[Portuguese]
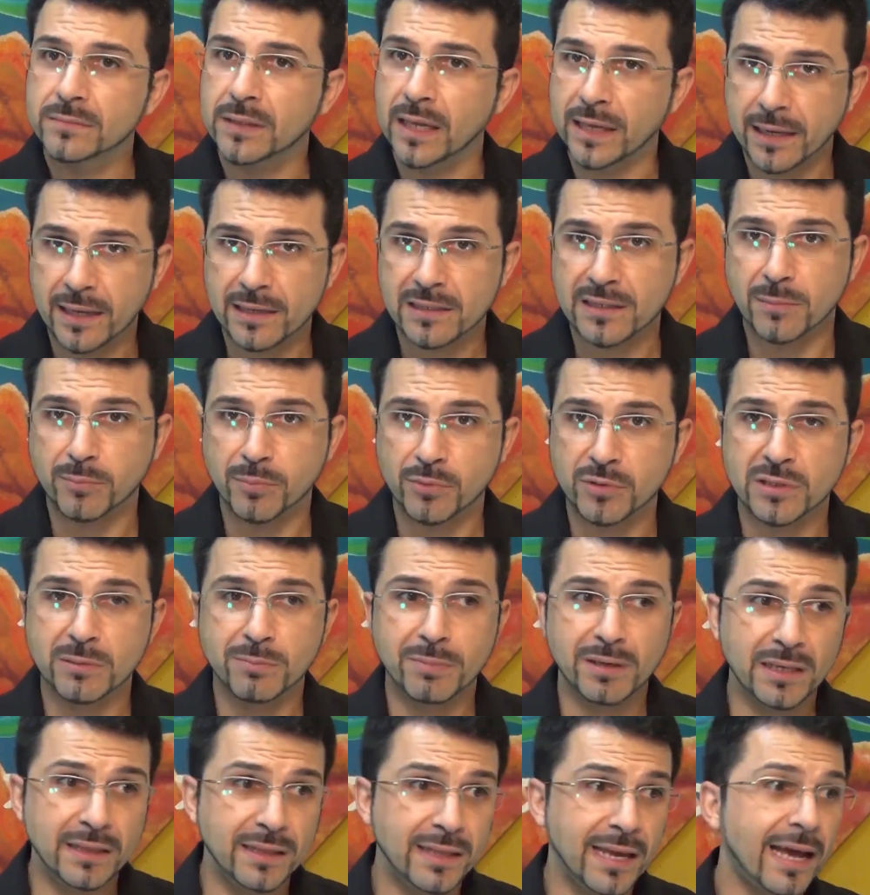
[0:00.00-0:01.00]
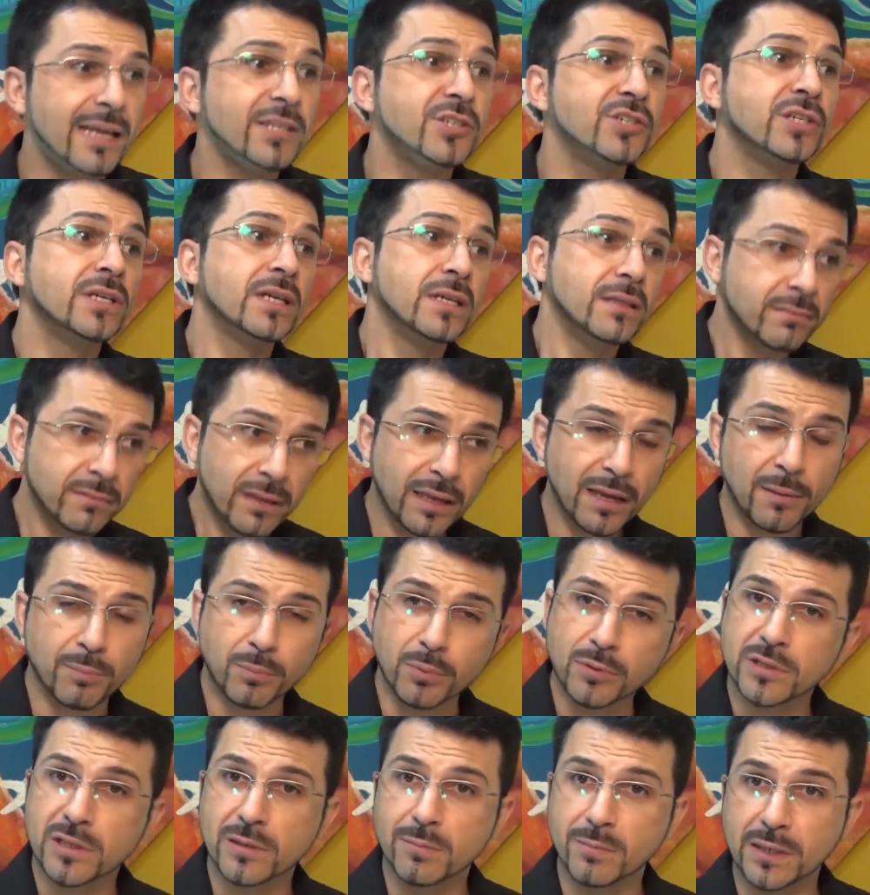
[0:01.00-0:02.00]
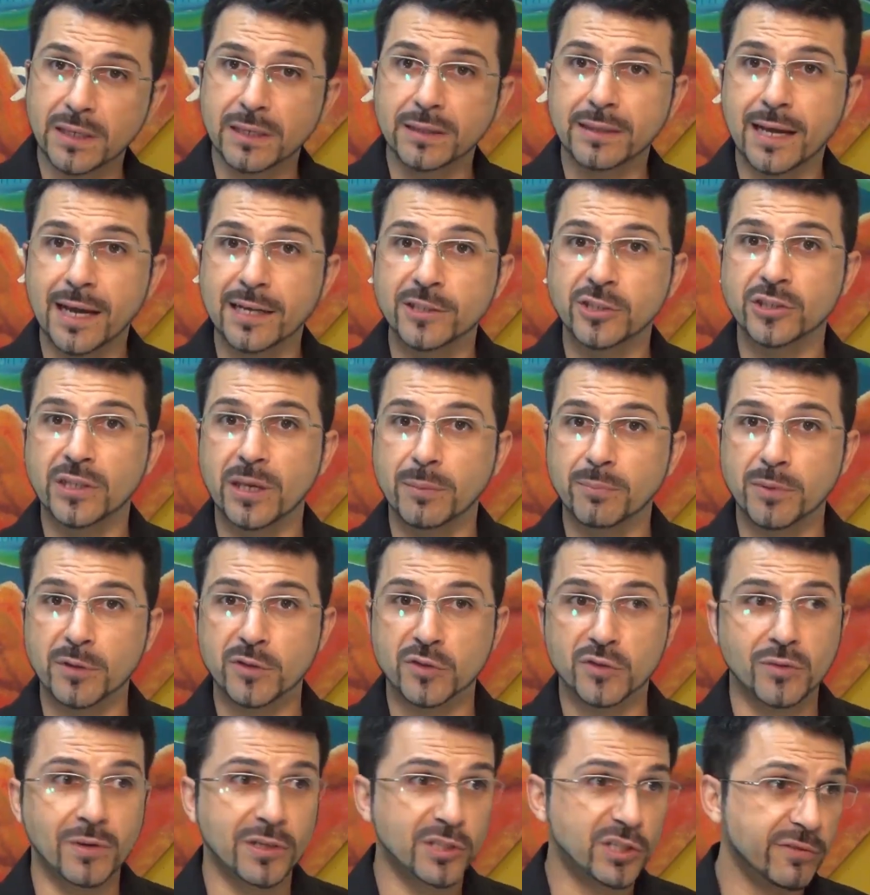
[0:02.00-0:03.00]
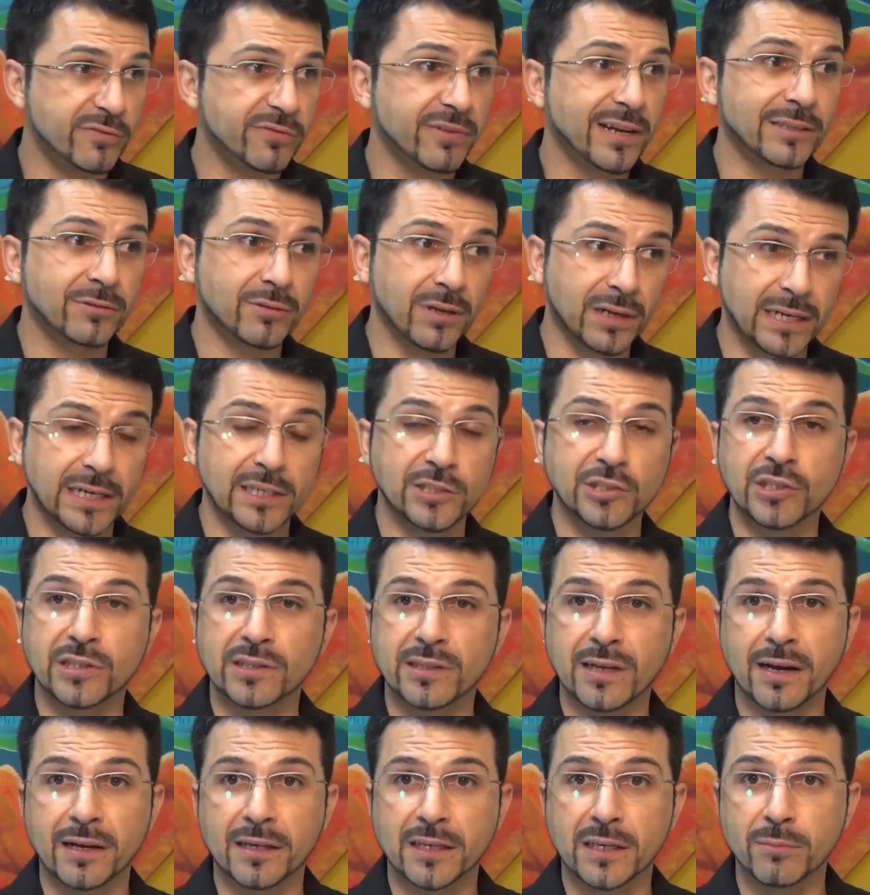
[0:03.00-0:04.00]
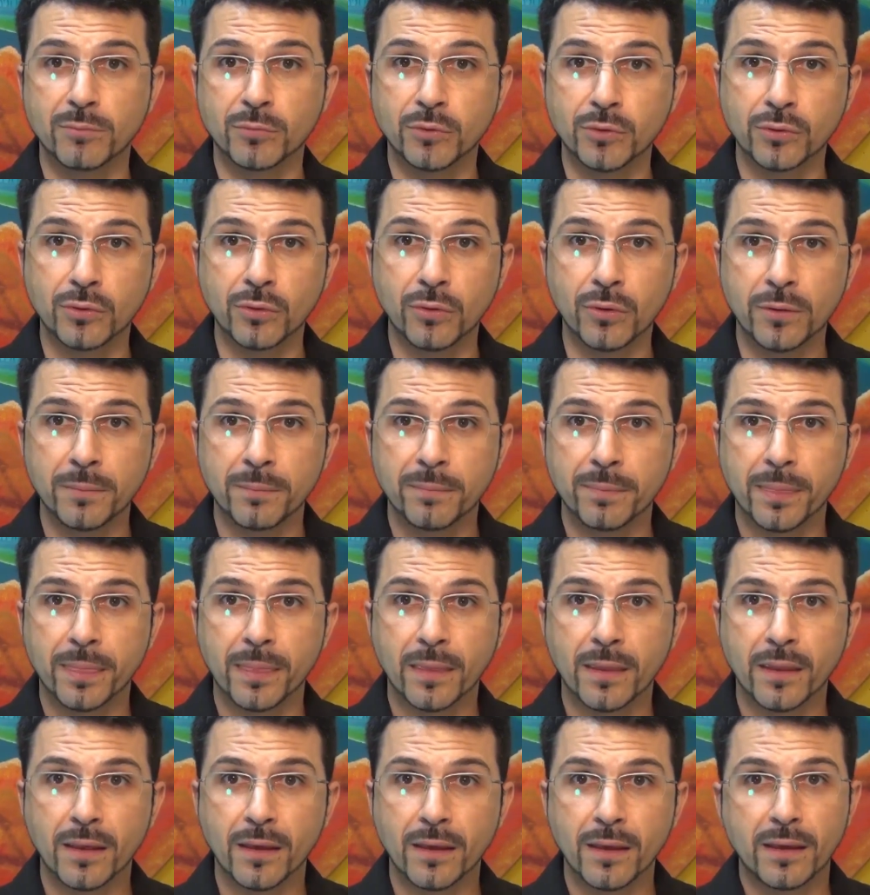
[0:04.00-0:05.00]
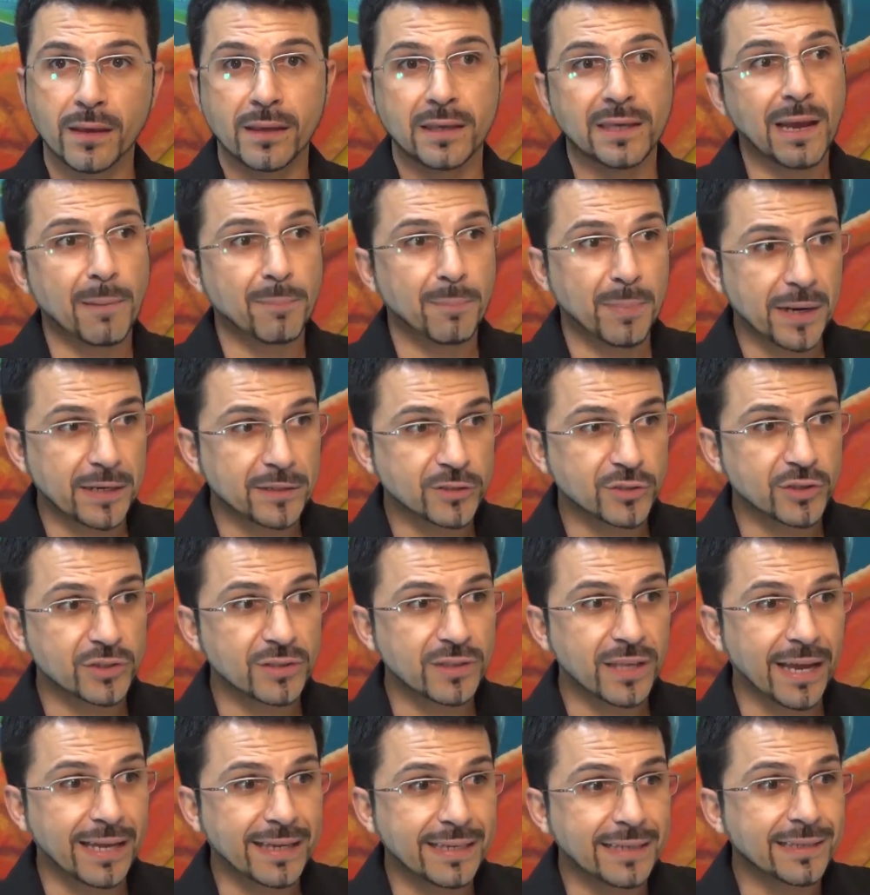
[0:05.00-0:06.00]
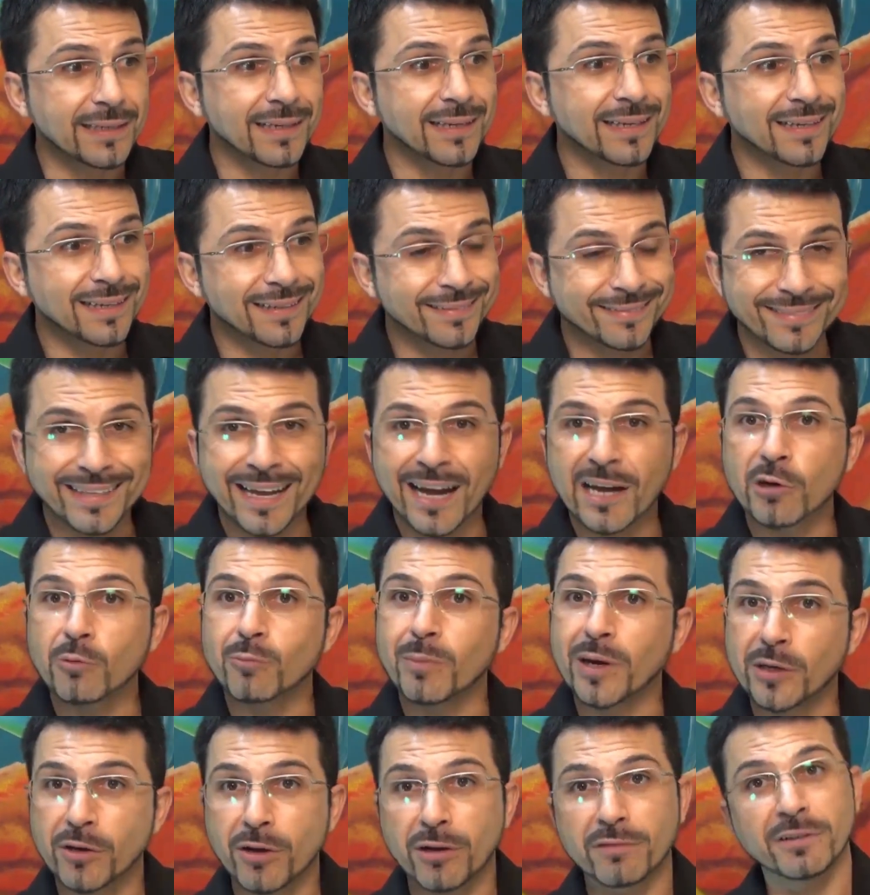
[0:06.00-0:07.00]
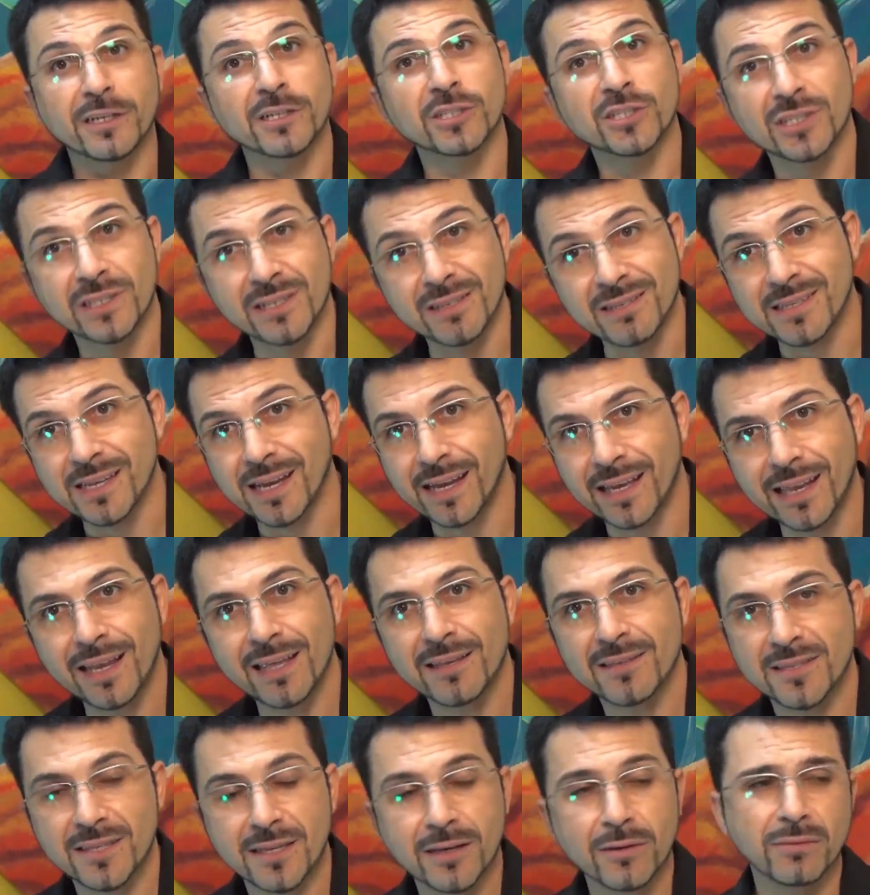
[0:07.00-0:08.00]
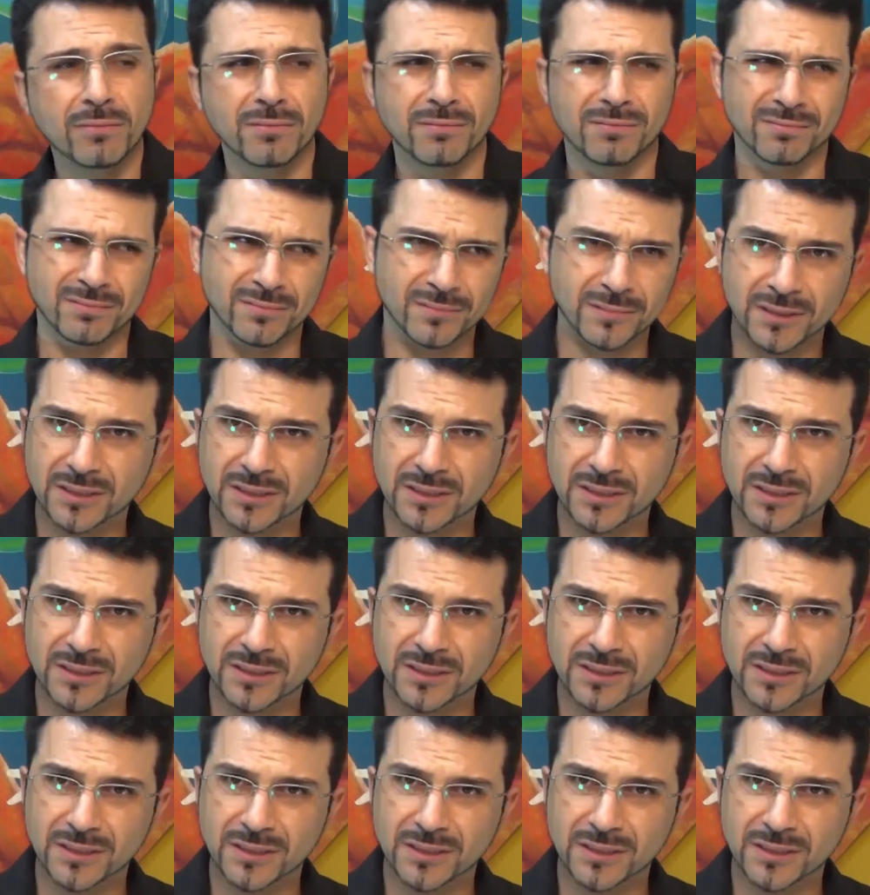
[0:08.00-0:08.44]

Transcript: Tem essa possibilidade. Tem a possibilidade da pessoa de fato acreditar que mudou e a partir daí dar uma nova chance à relação.